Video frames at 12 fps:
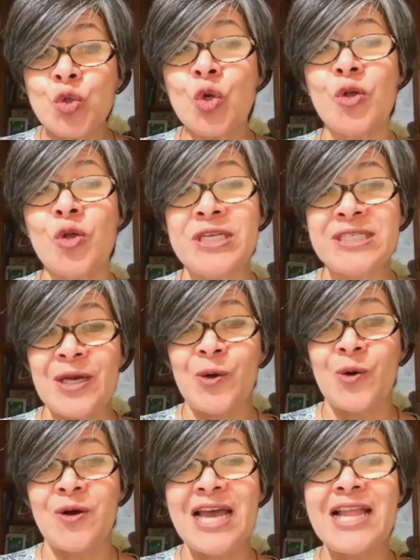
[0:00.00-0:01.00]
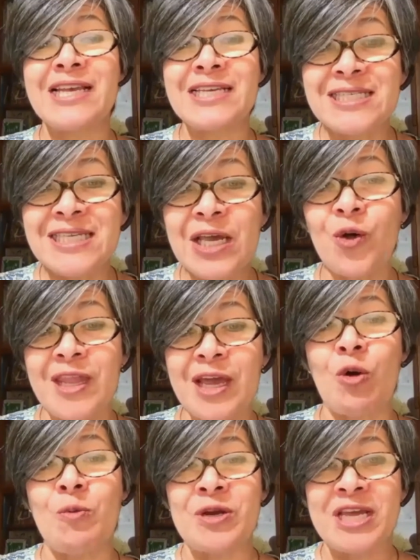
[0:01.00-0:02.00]
con un solo deseo, el
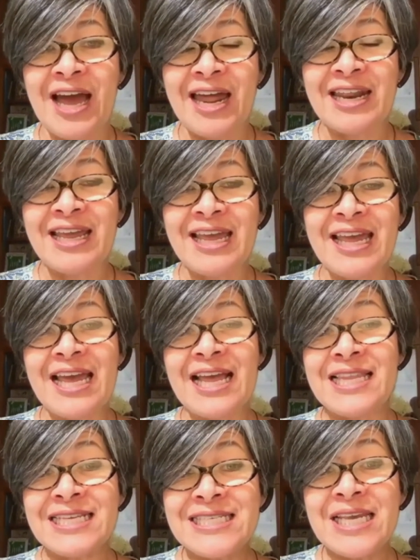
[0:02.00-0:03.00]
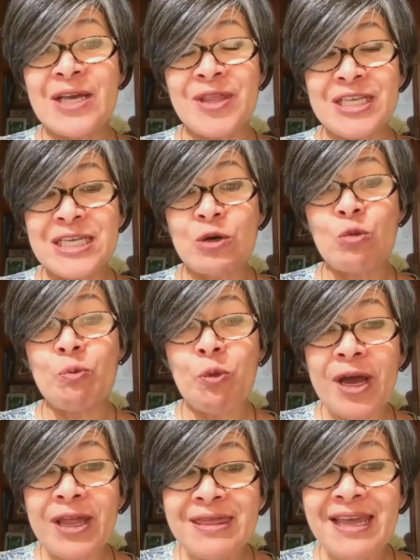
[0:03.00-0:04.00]
deseo de comunicar, el deseo de ser
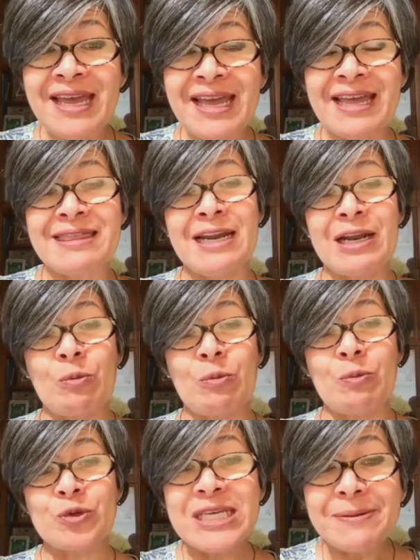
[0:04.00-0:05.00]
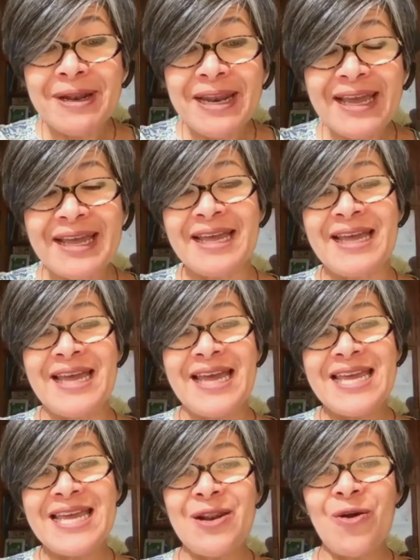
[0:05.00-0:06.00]
un puente entre lo posible
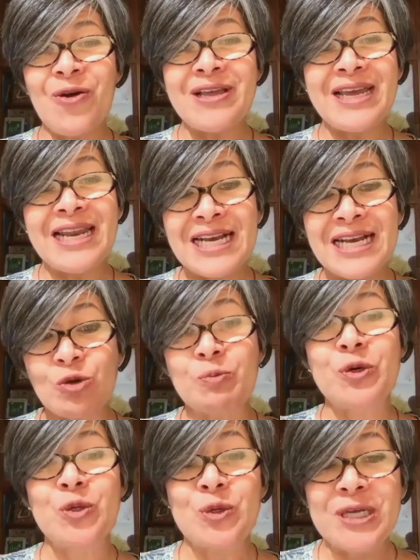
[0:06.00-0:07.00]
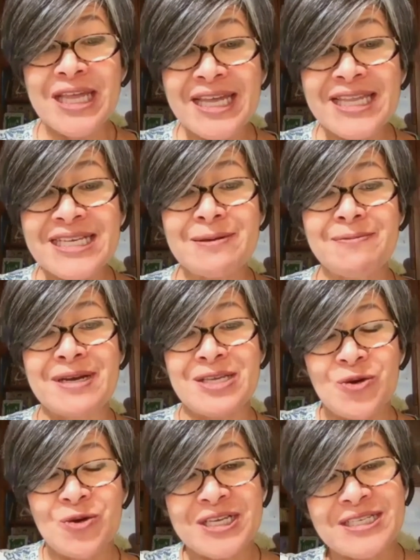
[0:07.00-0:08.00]
y, las oportunidades
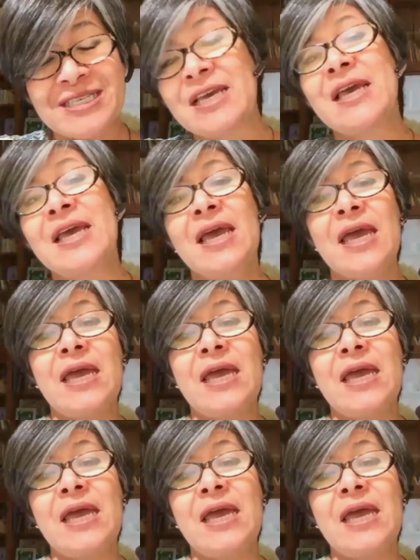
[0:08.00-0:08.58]
mayores.